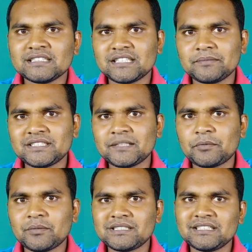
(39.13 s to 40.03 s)
সব দেশের
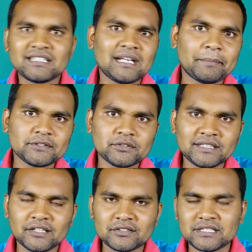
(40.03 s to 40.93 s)
প্রবাসীদেরকে আপাতত
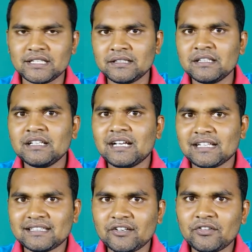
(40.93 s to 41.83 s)
নেওয়া হচ্ছে না
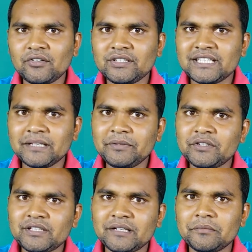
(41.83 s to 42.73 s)
আর তার জন্য সেই
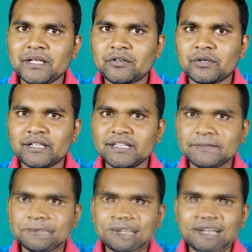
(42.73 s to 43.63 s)
ভিডিওটি আমি মেক করে নিই
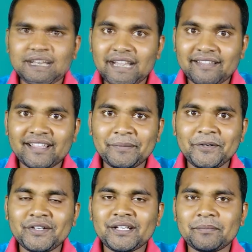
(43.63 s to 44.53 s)
আর আজকের
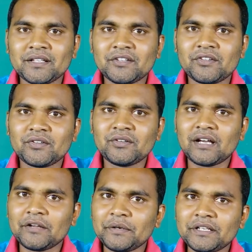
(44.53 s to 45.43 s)
ভিডিওটি আপনাদের জন্য
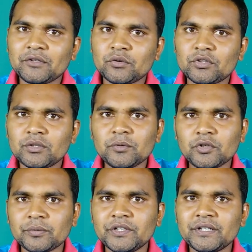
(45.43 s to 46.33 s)
আরো একটি
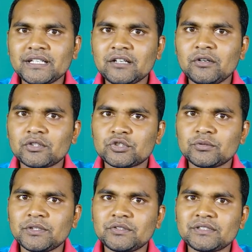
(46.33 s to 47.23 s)
গুরুত্বপূর্ণ ভিডিও এটা হলো
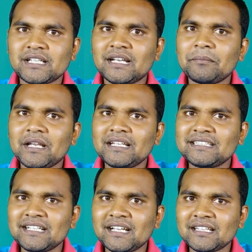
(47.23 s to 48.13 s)
শুধুমাত্র যারা
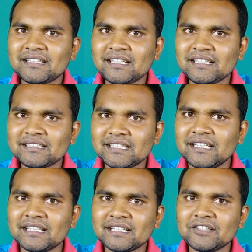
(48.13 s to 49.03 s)
মালয়েশিয়াতে
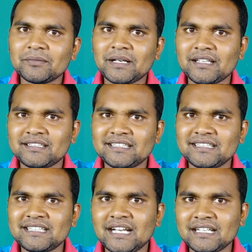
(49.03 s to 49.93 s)
ছিলেন কিন্তু বাংলাদেশে
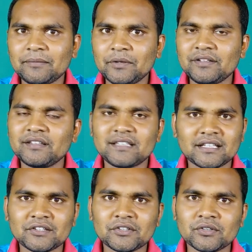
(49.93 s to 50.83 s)
এসে আটকা পড়েছেন
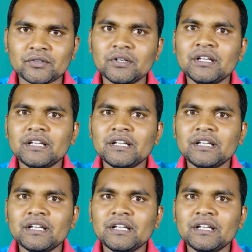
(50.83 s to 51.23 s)
তাদের জন্য